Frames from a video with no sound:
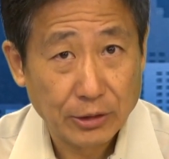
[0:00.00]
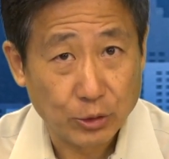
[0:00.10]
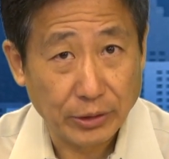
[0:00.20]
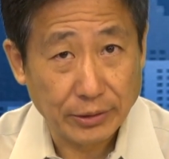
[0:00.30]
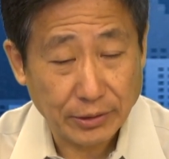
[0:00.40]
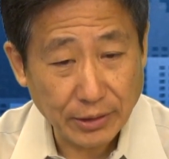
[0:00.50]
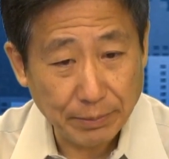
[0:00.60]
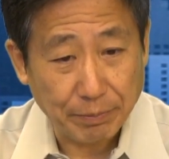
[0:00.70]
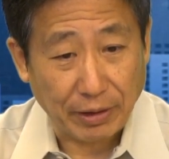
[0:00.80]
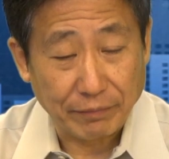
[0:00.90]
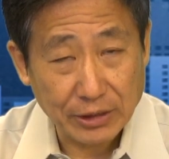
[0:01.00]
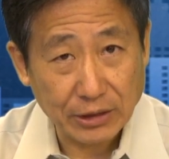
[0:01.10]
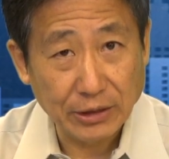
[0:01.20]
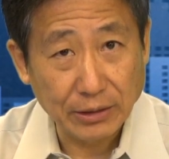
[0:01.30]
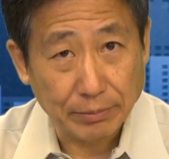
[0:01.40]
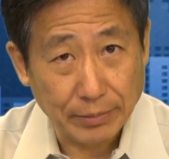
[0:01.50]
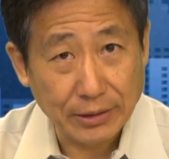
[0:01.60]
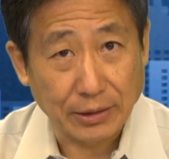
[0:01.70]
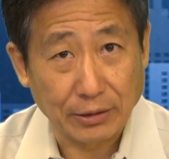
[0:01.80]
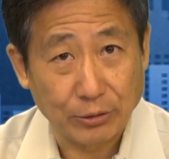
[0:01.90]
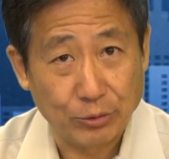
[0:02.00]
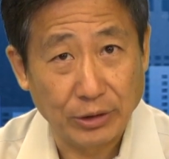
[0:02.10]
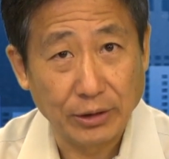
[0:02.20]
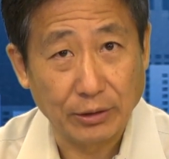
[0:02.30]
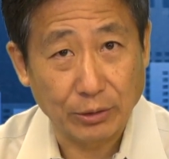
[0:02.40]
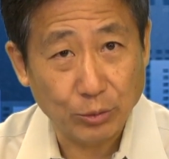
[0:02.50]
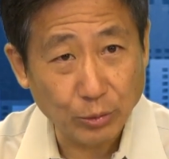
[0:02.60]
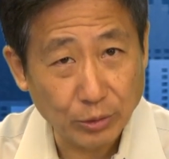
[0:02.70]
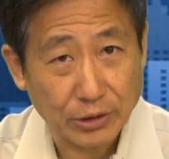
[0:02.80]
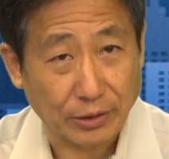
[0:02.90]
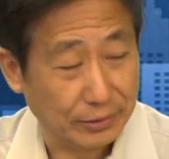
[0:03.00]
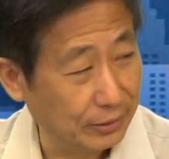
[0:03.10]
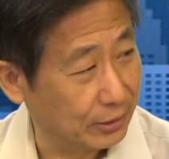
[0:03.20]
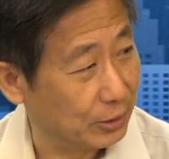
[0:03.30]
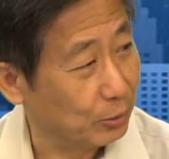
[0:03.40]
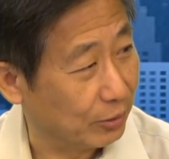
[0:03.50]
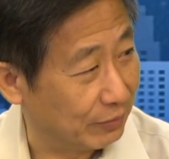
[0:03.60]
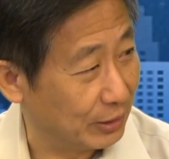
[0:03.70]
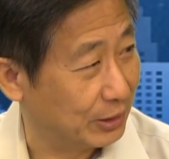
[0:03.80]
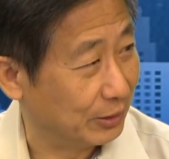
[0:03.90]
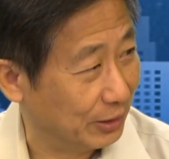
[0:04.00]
所以这百分之一没想到决定了多少人的生活方式，